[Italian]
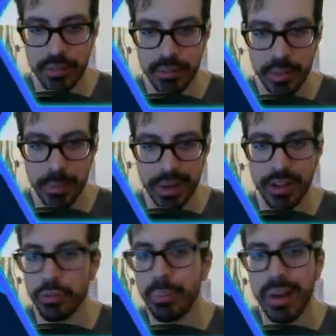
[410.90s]
E perché
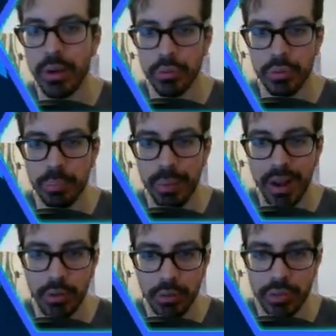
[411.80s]
io spreco tutto,
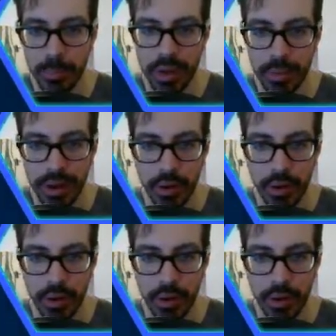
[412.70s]
spreco tutto e poi rimango